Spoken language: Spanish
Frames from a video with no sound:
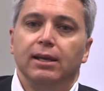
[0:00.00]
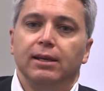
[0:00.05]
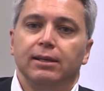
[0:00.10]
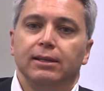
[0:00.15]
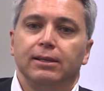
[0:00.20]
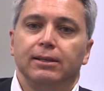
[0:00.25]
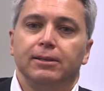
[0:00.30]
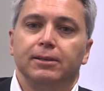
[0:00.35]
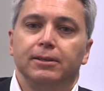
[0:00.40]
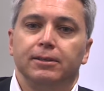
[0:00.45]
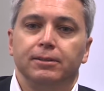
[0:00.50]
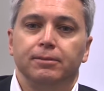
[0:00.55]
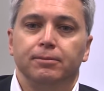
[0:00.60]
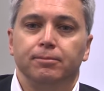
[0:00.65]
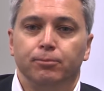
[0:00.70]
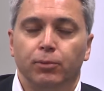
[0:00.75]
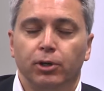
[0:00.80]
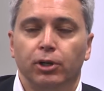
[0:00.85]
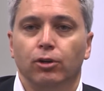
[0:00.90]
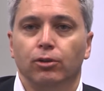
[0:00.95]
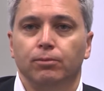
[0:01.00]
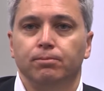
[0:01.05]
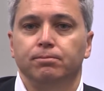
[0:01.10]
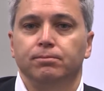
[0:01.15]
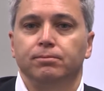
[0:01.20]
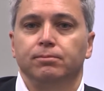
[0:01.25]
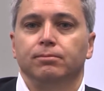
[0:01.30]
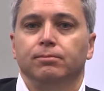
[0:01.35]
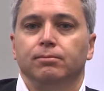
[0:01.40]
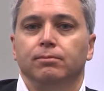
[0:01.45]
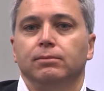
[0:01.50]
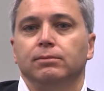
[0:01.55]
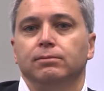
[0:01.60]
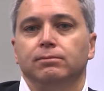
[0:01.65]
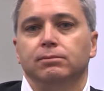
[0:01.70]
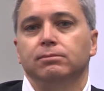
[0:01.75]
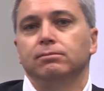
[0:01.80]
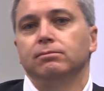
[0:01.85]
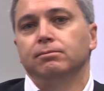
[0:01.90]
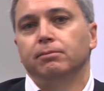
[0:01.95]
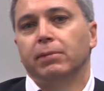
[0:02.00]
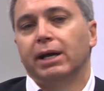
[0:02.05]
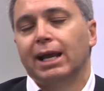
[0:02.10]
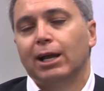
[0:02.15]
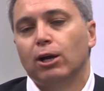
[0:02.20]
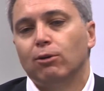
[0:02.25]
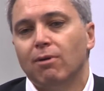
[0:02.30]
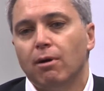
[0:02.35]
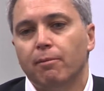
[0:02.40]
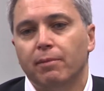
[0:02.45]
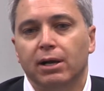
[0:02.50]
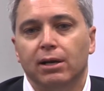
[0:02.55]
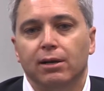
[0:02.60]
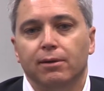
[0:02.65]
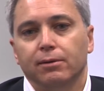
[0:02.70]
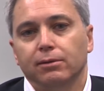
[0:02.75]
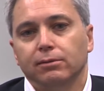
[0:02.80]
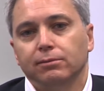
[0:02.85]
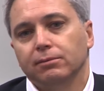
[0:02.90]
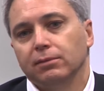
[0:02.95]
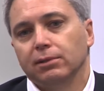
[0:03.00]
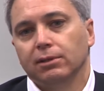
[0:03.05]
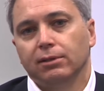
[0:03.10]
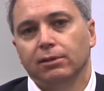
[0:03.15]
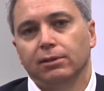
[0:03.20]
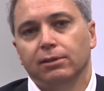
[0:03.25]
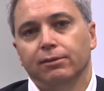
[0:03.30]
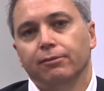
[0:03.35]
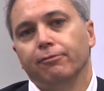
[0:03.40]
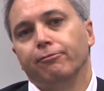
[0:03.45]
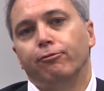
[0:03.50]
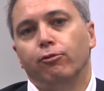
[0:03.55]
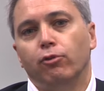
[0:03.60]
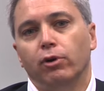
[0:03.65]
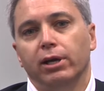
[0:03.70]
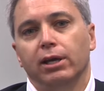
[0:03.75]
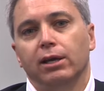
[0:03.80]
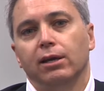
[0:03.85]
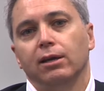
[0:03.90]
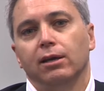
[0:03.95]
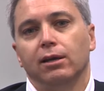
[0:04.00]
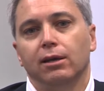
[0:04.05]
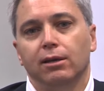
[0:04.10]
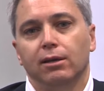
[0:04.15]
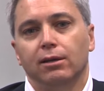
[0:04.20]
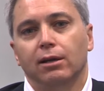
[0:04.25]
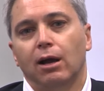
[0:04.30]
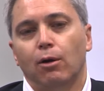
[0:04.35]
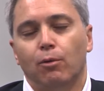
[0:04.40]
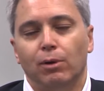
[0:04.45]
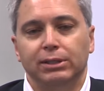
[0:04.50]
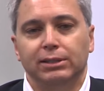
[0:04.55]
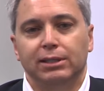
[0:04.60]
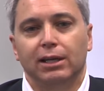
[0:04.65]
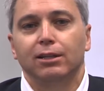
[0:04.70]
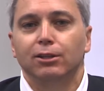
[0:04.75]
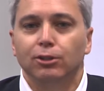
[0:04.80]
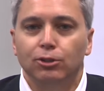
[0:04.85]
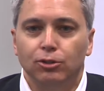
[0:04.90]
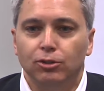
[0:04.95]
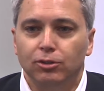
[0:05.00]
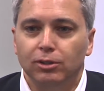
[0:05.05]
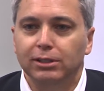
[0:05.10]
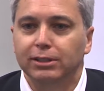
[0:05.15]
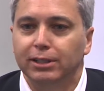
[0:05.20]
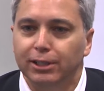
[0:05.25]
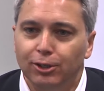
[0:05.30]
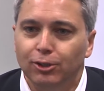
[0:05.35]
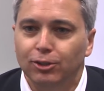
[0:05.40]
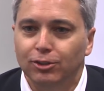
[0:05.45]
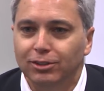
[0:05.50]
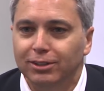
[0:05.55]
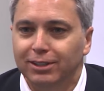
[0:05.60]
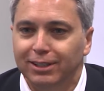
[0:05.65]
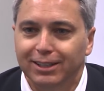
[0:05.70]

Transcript: Eh, bueno, Barack Obama eh, fue aguantando el tirón